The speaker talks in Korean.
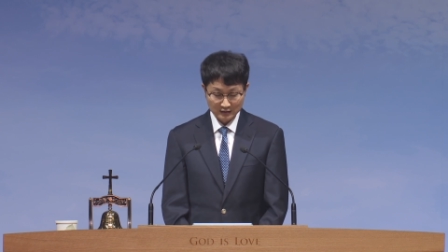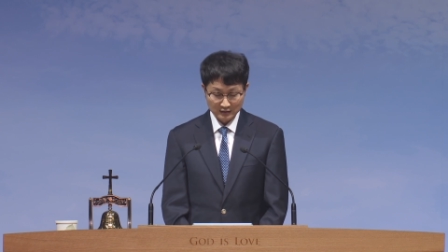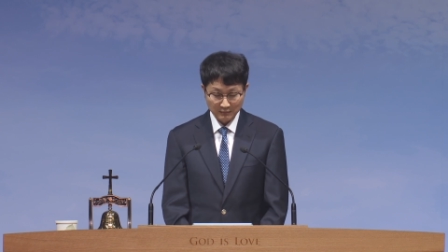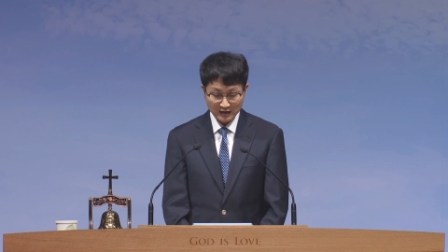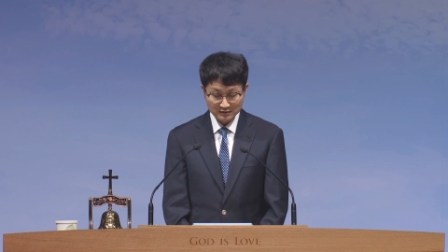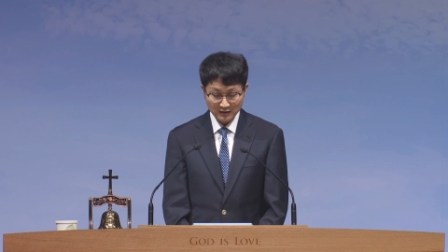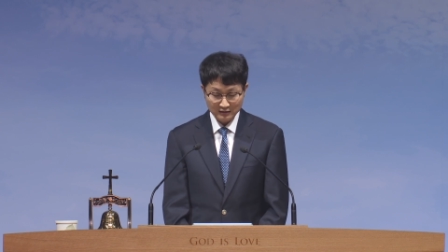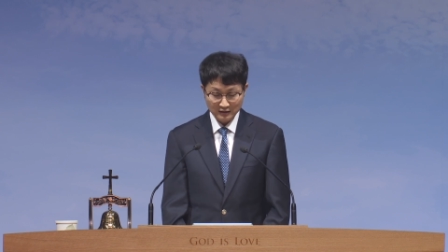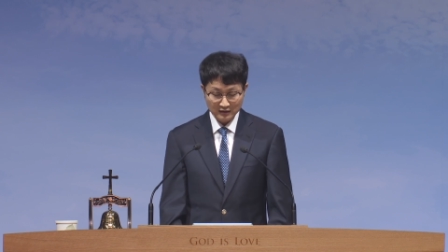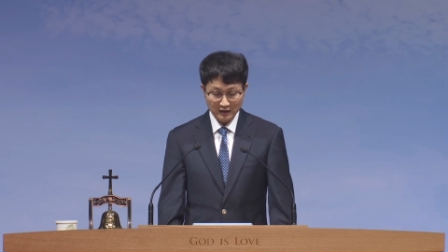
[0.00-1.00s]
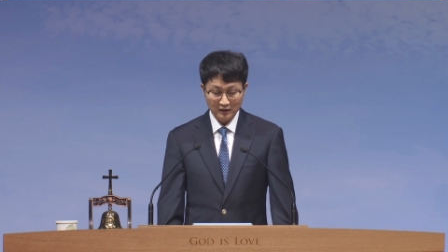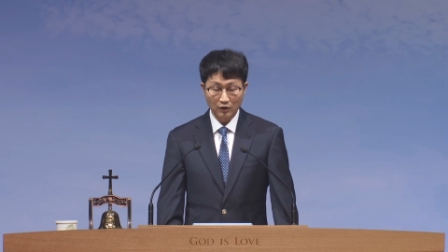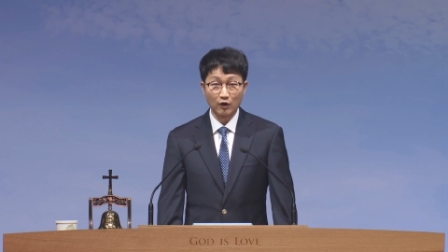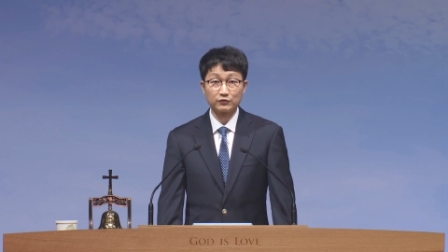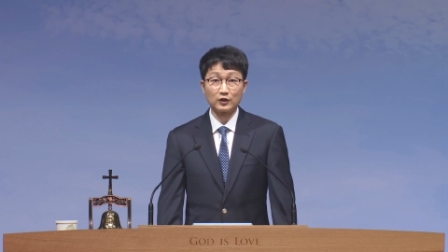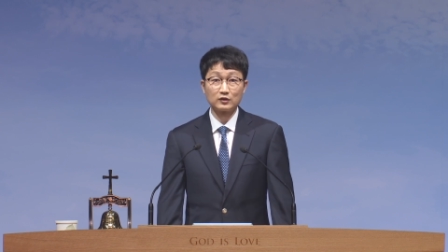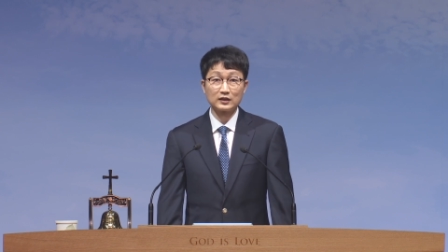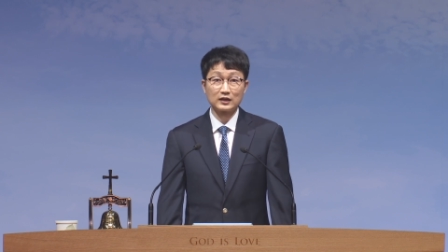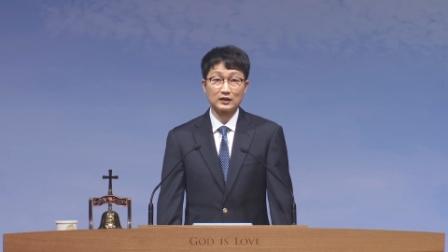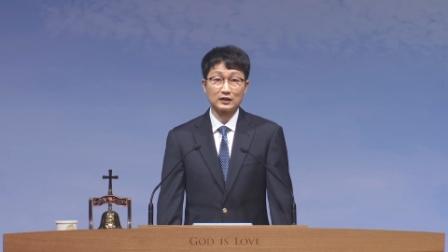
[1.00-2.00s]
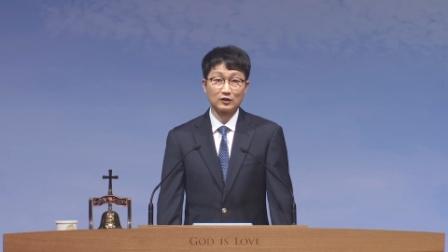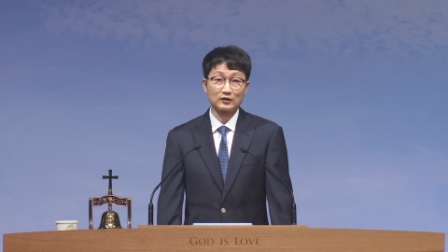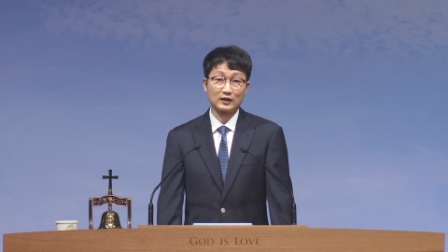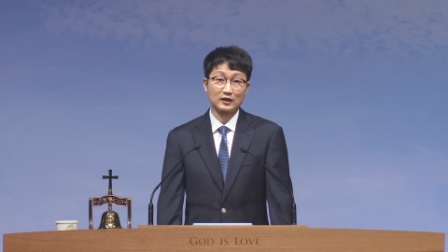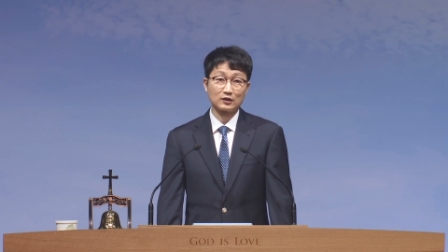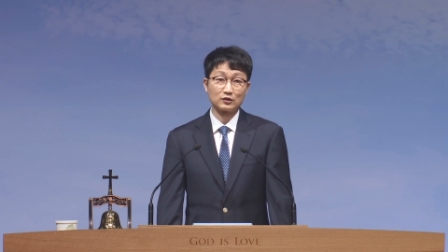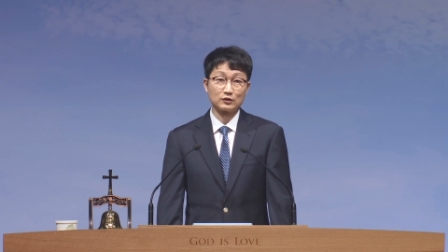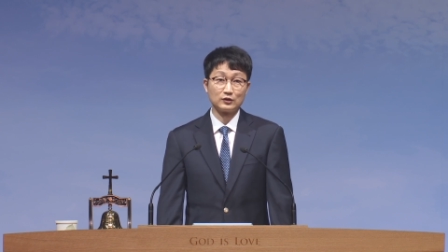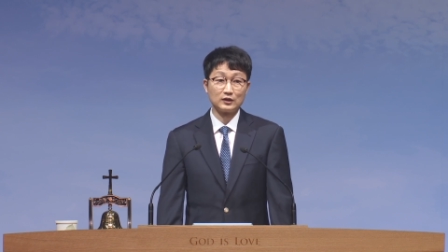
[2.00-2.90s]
이 마지막 때에 어떤 일이 일어날까요?